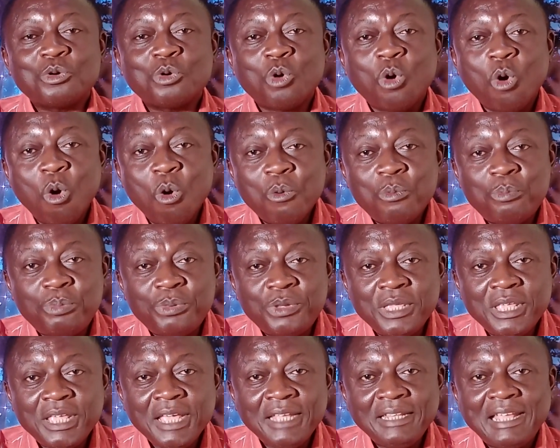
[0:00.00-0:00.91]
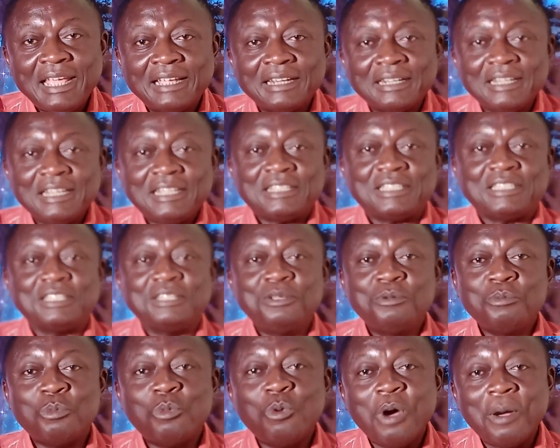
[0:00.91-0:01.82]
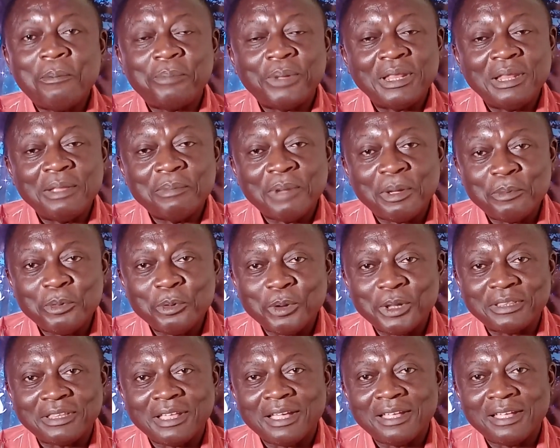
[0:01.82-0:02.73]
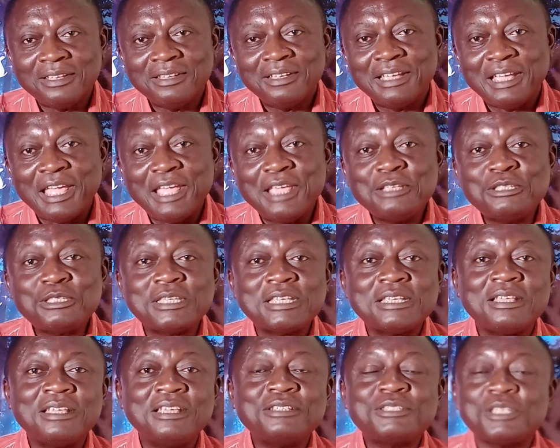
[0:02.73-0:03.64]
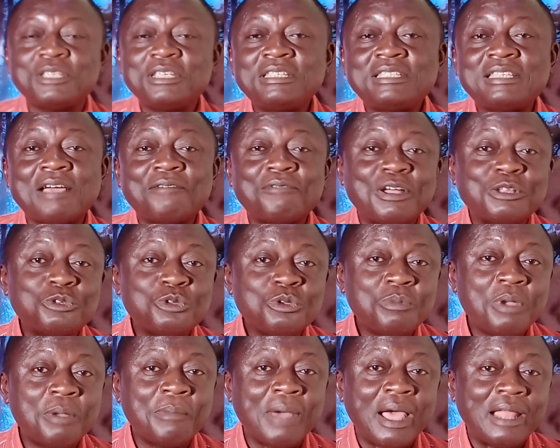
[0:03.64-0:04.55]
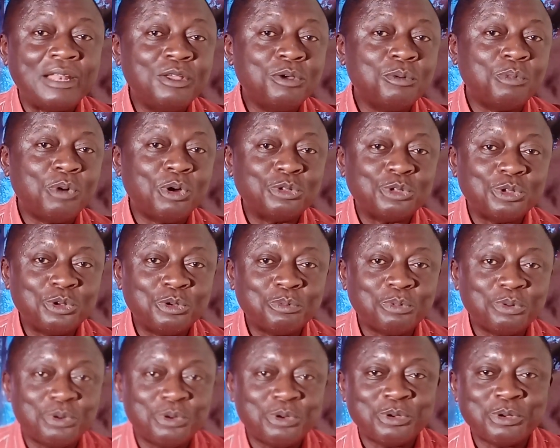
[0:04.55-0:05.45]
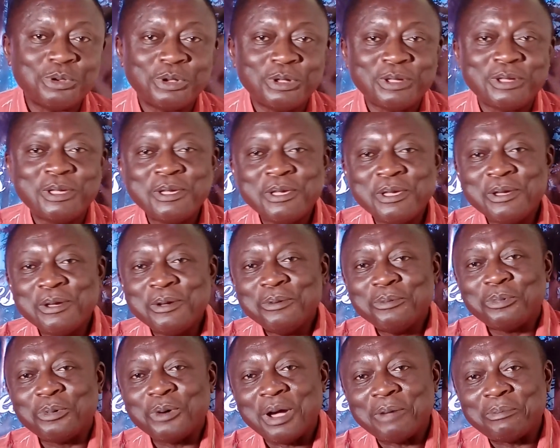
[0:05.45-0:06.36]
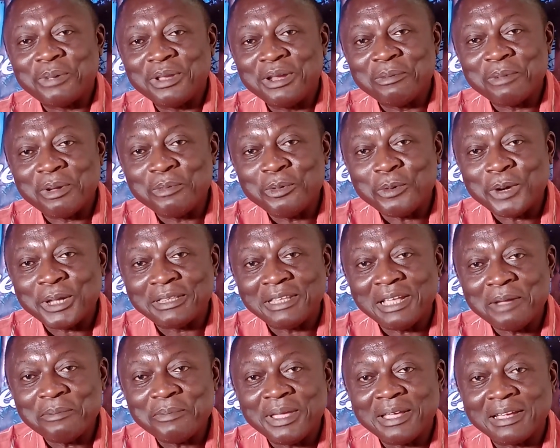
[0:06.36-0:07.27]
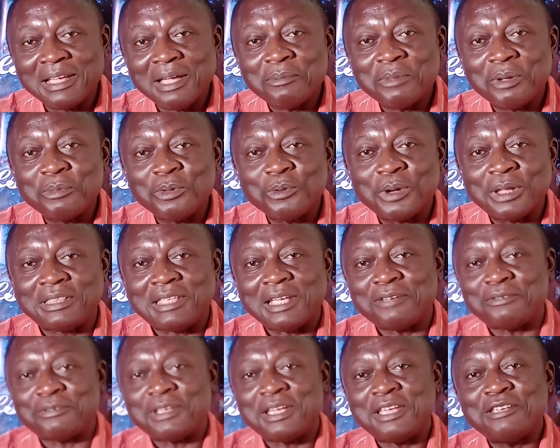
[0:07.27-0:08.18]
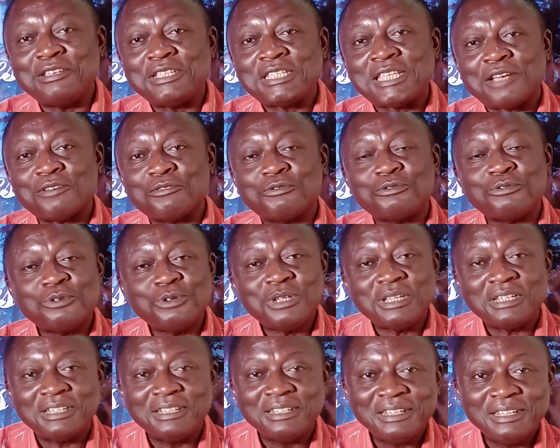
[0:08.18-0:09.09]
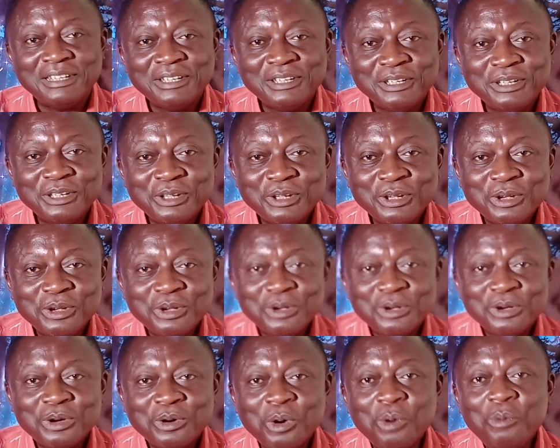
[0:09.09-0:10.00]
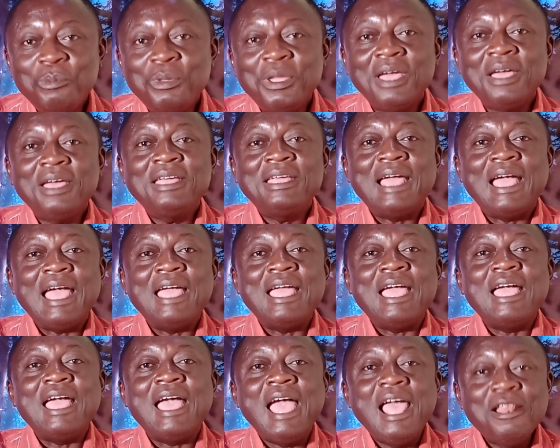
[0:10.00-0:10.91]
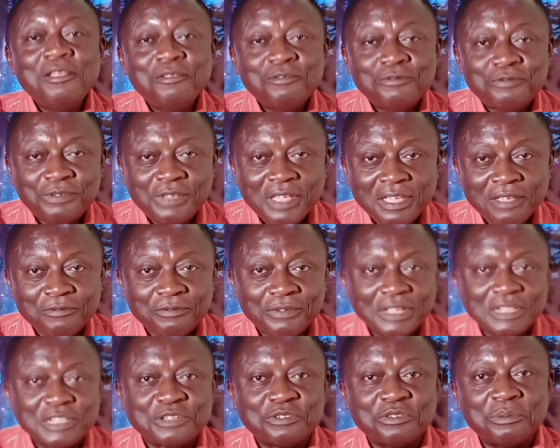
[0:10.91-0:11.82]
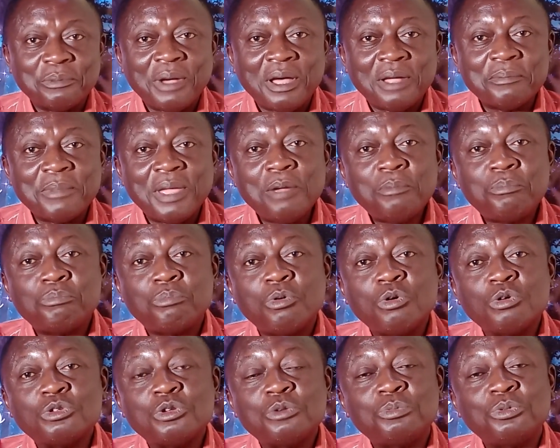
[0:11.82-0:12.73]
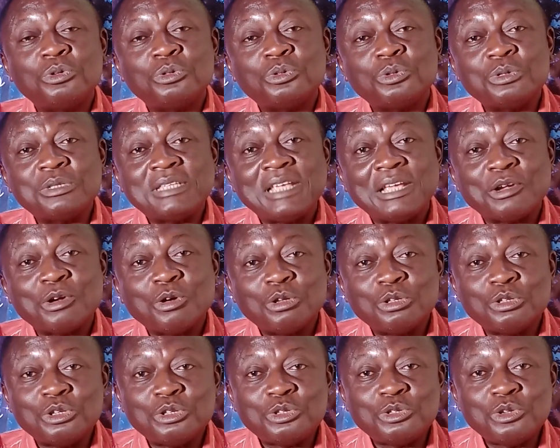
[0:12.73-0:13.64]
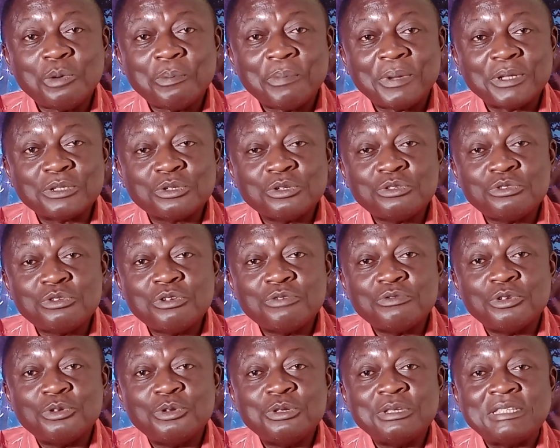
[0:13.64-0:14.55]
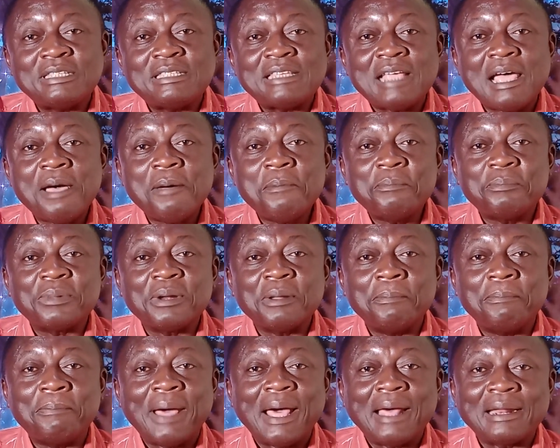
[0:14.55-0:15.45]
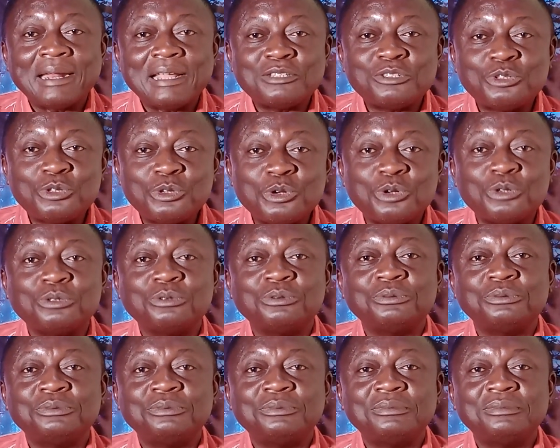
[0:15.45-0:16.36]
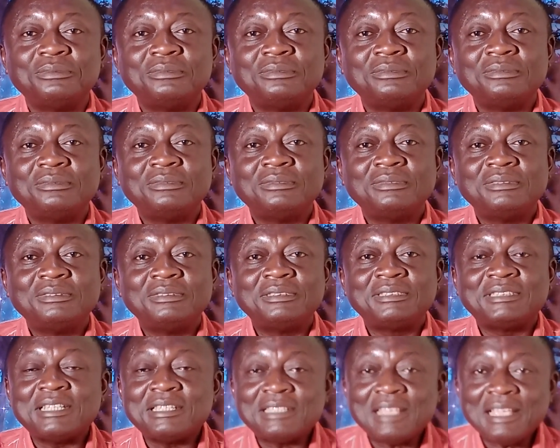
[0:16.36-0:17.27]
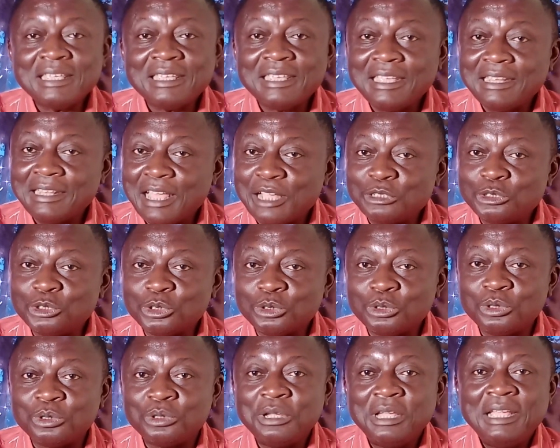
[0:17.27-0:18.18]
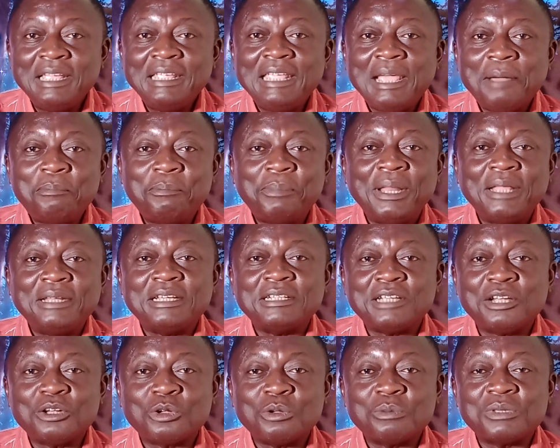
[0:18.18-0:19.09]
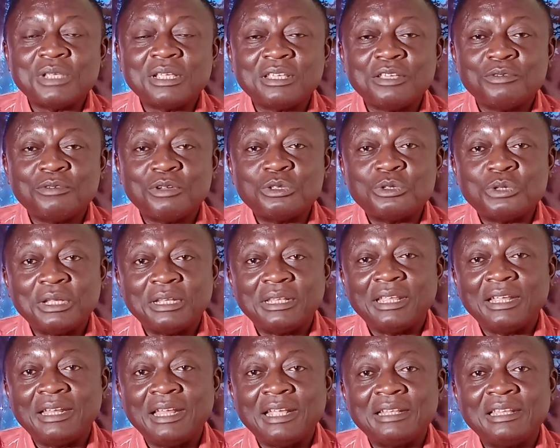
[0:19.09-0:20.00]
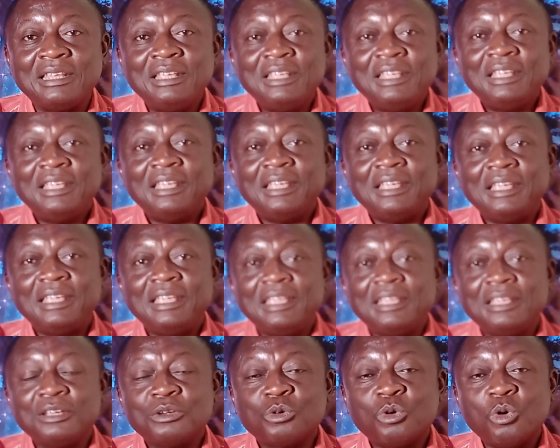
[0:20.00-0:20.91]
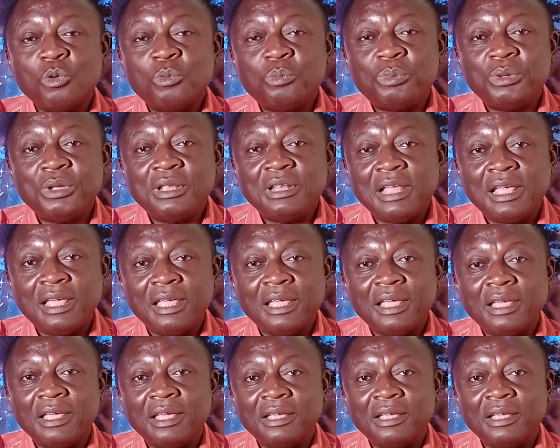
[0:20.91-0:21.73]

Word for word: copier des rites pour appeler Mami Wata. Et ils s'aventurent même à aller au bord de l'eau pour, appeler Mami Wata, mais quand Mami Wata vient, il s'enfuit. Ou bien elle vient effectivement, mais pose plutôt ses conditions parce que tu es venu sans préparation. C'est ça qui est dangereux. Il y a plein de gens comme ça qui vont sur Internet, ils copient les,